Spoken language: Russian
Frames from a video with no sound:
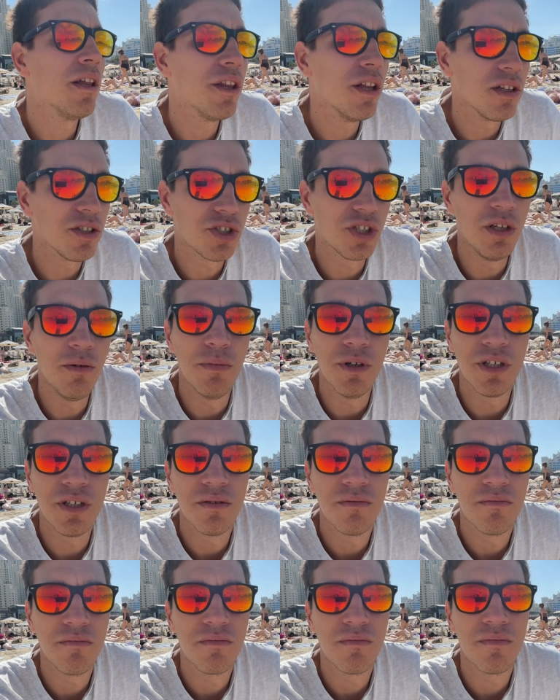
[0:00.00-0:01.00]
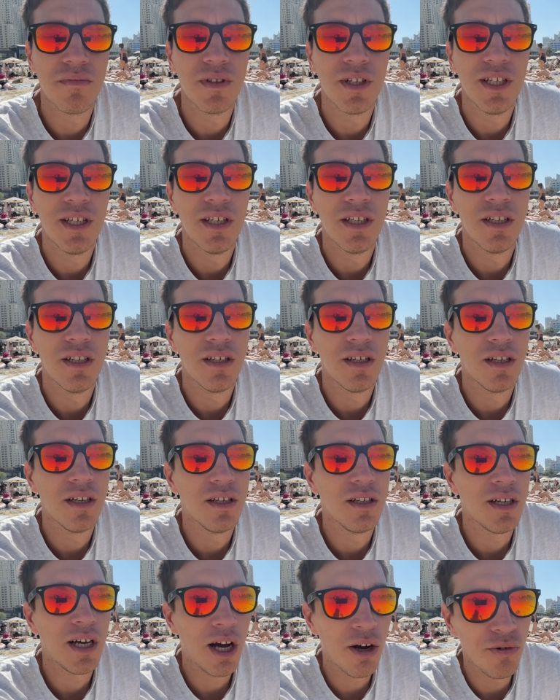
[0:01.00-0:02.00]
должны быть
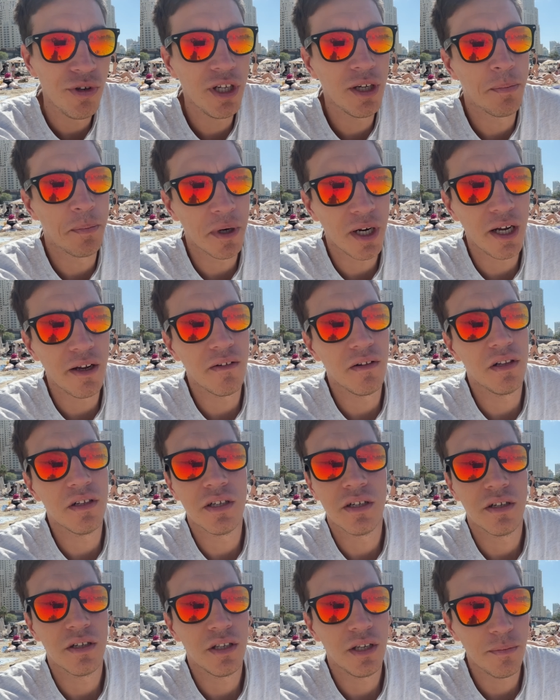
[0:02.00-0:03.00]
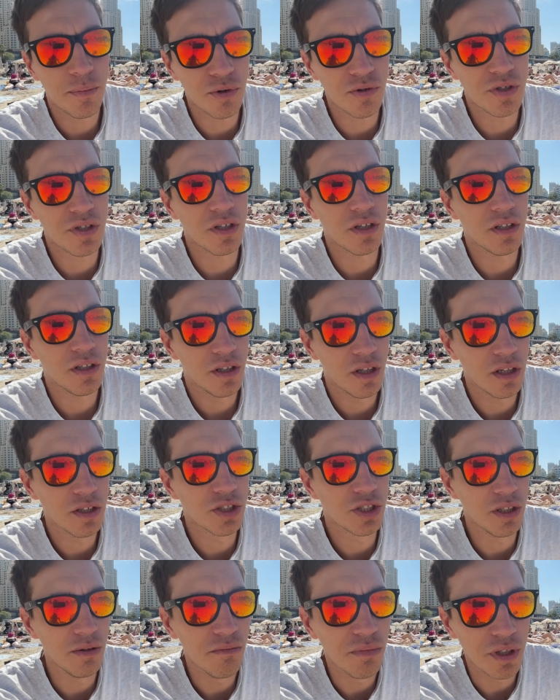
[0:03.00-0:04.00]
а у них правила не просто
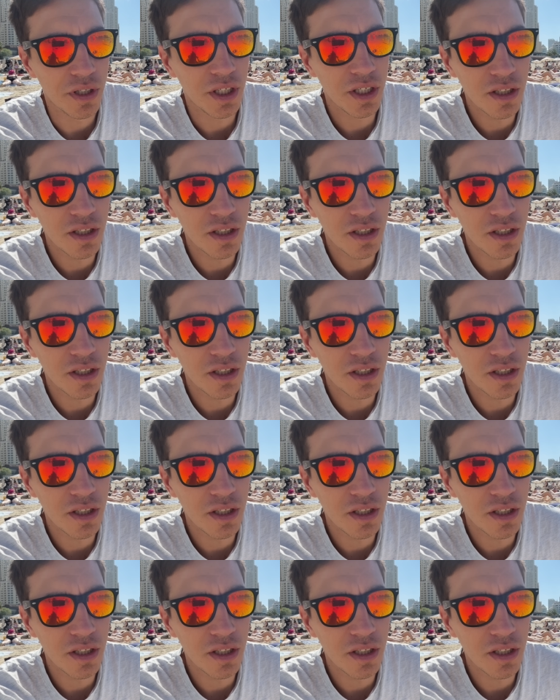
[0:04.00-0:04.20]
должны быть,